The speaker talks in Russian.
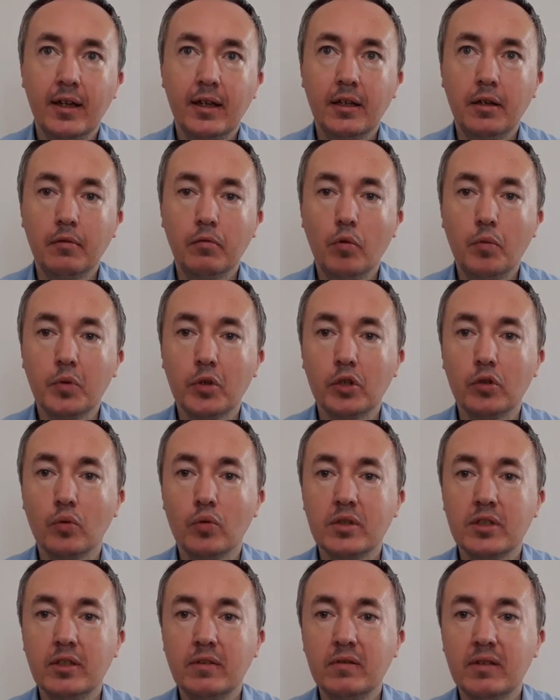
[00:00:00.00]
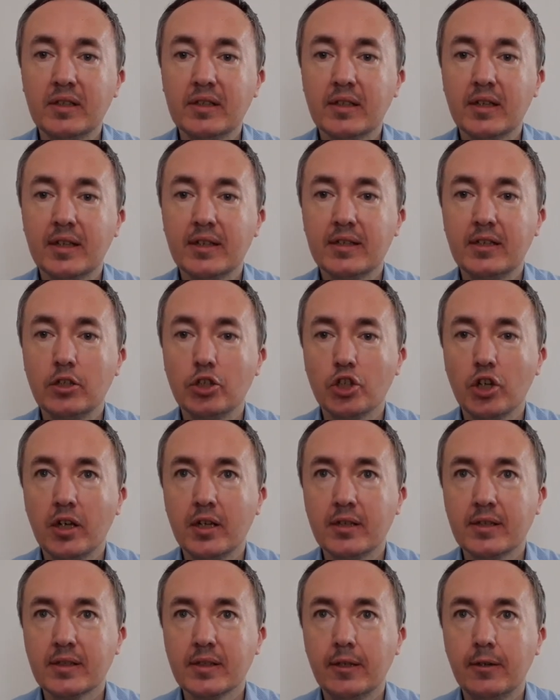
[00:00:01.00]
его продуктивность
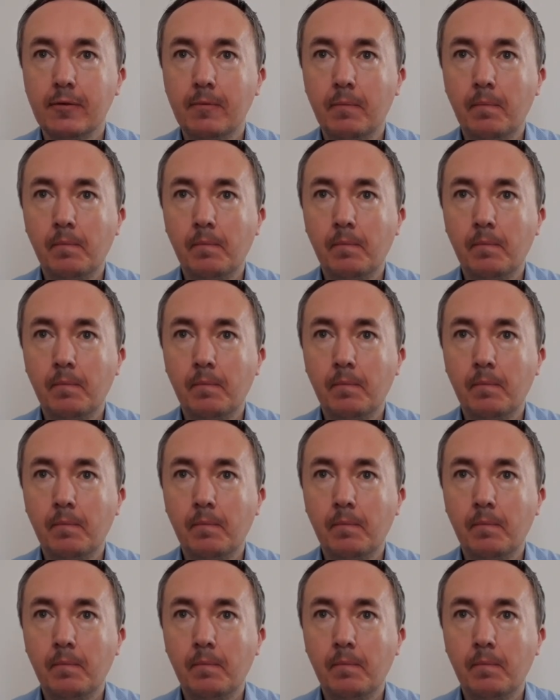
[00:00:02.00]
снижается.